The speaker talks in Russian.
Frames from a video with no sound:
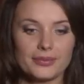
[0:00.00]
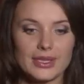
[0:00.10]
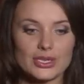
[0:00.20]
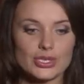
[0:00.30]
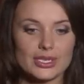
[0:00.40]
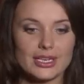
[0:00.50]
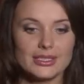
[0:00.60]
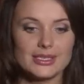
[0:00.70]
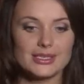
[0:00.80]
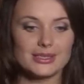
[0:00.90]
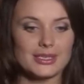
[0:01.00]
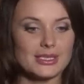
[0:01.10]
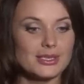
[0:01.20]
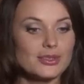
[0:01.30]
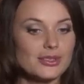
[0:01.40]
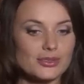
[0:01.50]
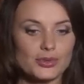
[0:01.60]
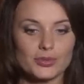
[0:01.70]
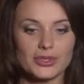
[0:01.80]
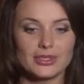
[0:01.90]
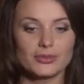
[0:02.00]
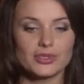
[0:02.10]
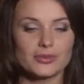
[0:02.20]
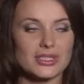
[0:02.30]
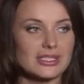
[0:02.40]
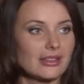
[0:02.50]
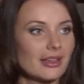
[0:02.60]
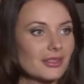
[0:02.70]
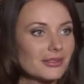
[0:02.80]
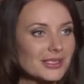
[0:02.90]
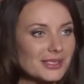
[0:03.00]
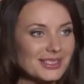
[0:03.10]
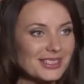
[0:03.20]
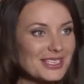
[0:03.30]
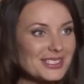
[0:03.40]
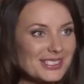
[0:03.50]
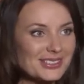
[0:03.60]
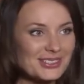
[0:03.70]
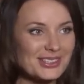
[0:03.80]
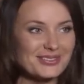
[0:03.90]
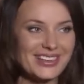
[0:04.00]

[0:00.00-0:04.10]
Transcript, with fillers: наша радость. Надеюсь, что мы не будем останавливаться на достигнутом.